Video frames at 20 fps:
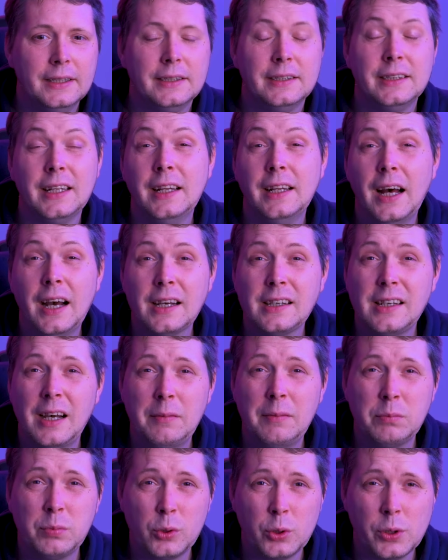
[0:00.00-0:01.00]
Danach
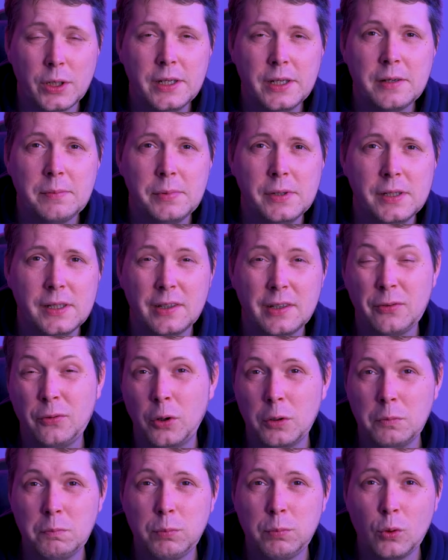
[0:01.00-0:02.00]
kam Printables
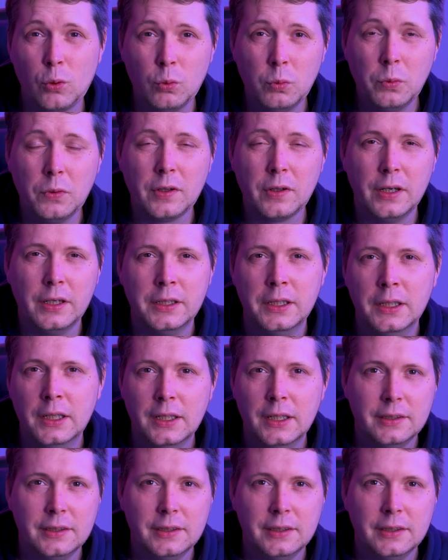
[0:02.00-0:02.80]
von Prusa.